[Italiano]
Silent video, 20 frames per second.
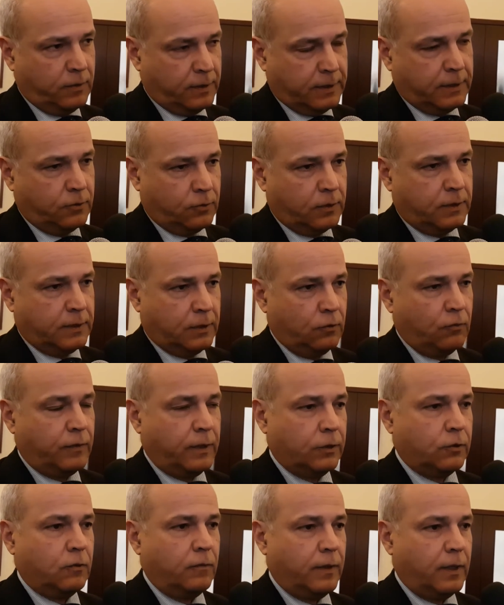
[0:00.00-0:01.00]
nel senso che è stato
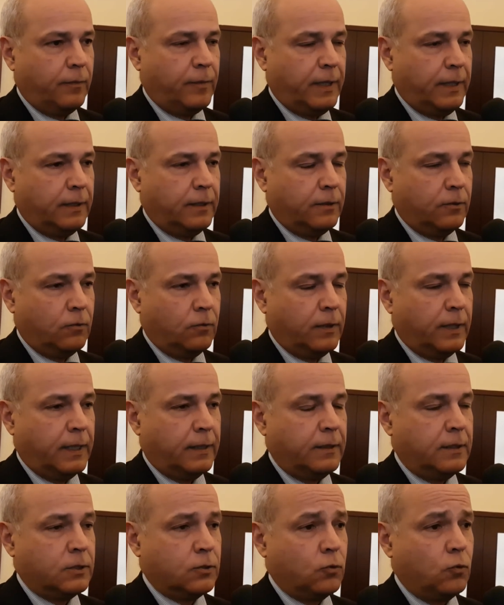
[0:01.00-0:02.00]
fatto veramente con
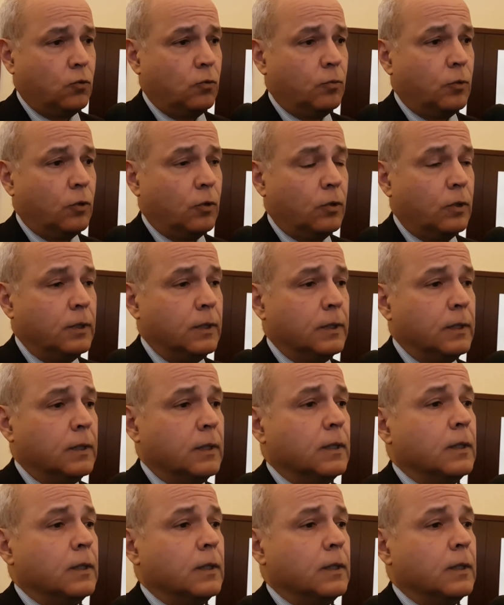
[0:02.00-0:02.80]
grande scrupolo,